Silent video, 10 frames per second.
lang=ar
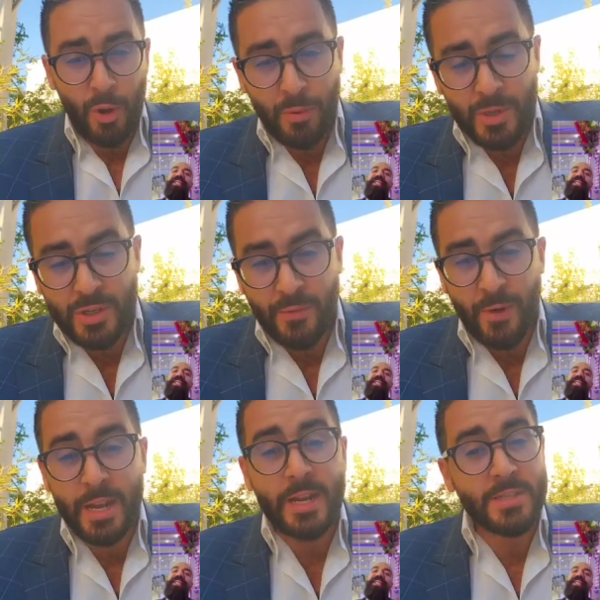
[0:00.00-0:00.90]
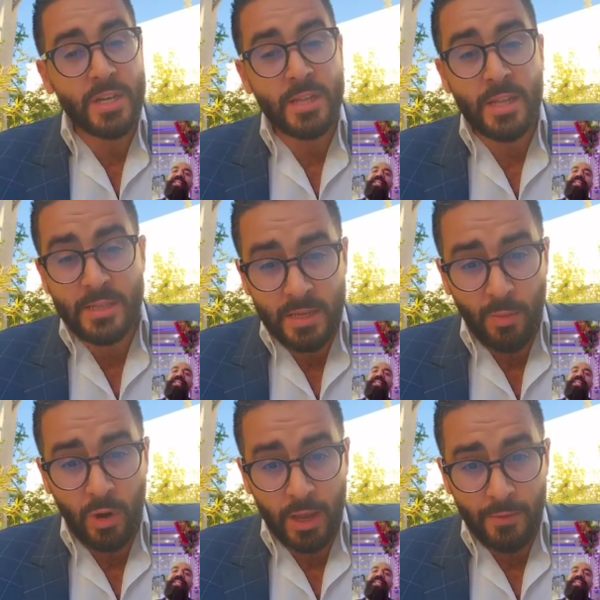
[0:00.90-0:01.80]
معكم الشرفة انا كنتحدى
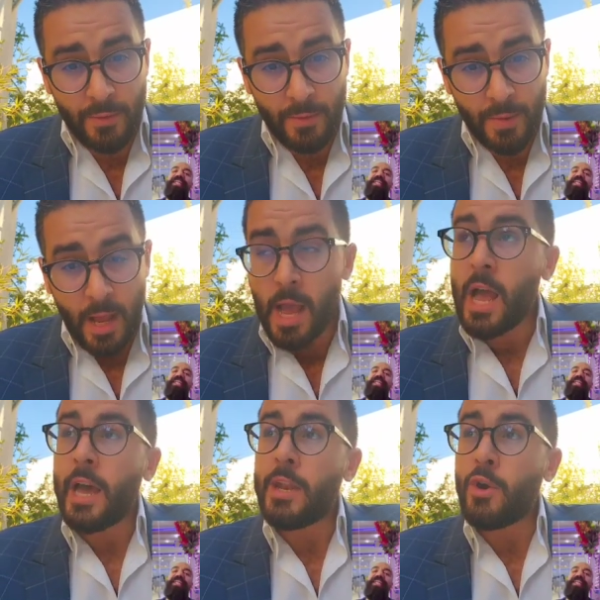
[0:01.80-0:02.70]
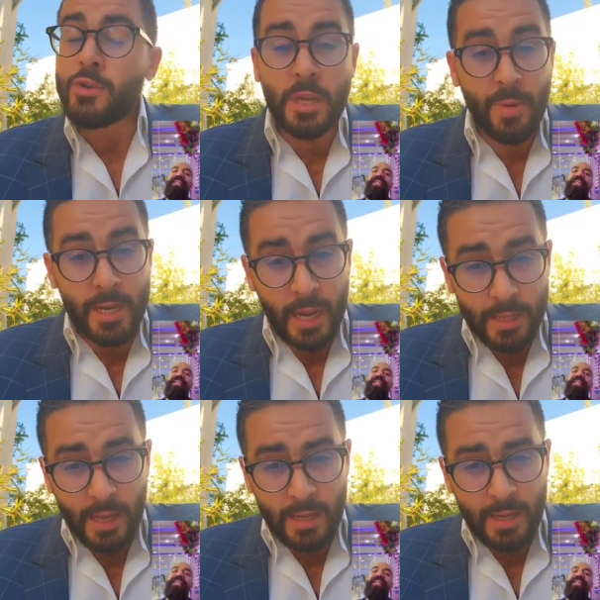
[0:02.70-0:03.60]
سيمو لايف انه يتابعني
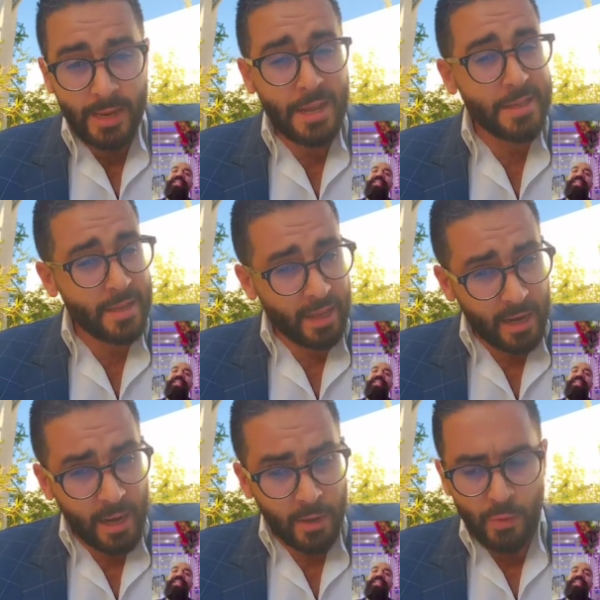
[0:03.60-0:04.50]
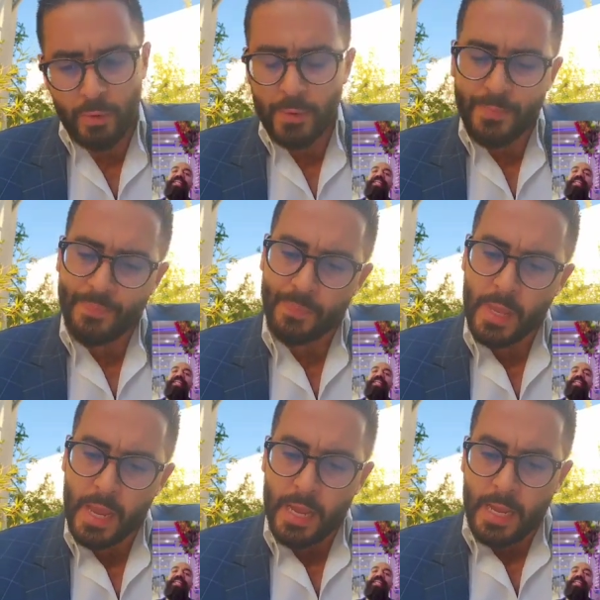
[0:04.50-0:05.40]
قضائيا على هذه الهضره اللي غنقول
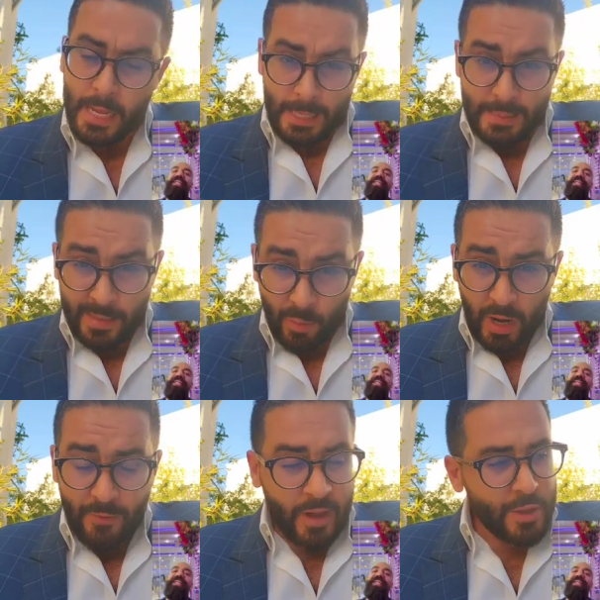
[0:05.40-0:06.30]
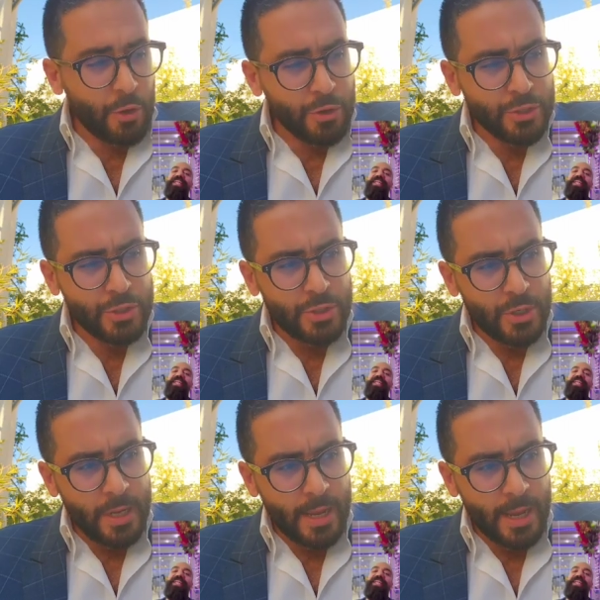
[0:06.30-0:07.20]
سيمو لايف عاد خرج
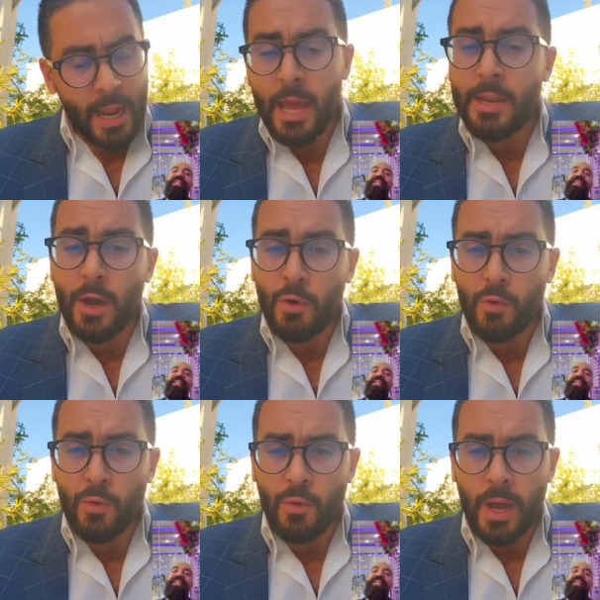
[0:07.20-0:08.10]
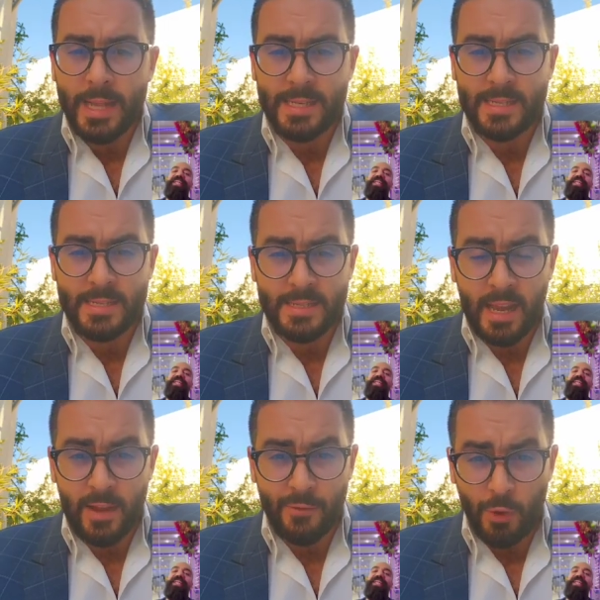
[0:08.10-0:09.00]
على انه هذيك
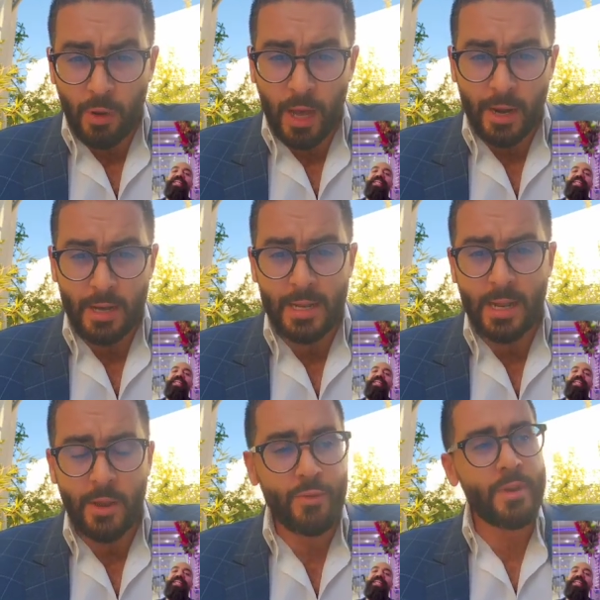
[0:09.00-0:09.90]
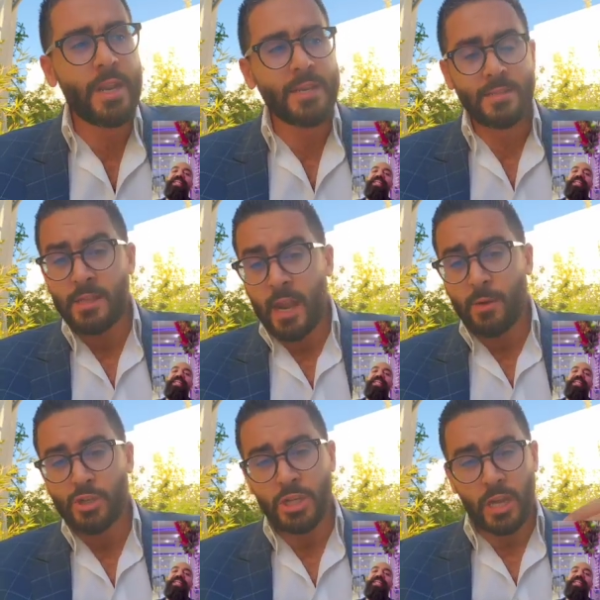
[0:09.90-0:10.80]
6000 دولار اللي كانوا الناس
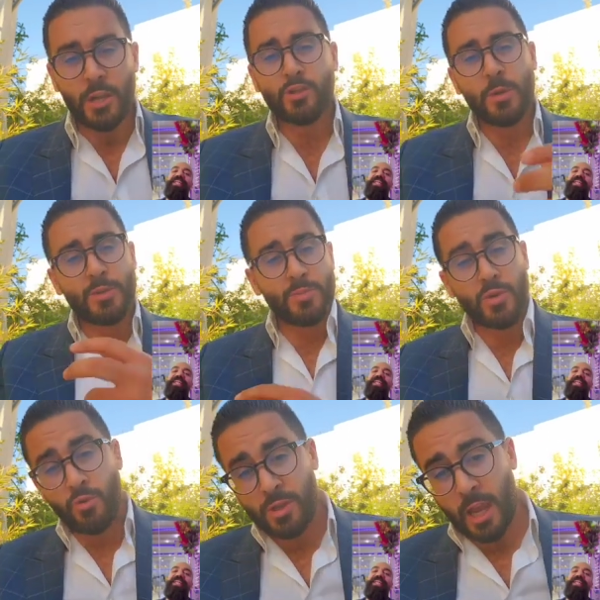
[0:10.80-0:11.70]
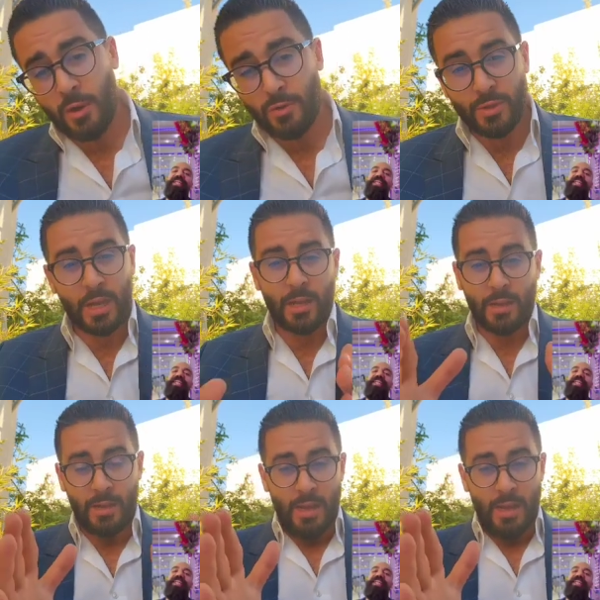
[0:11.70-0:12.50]
الدراوش هذه يخلصوها باش يمشيو للتايلاند داك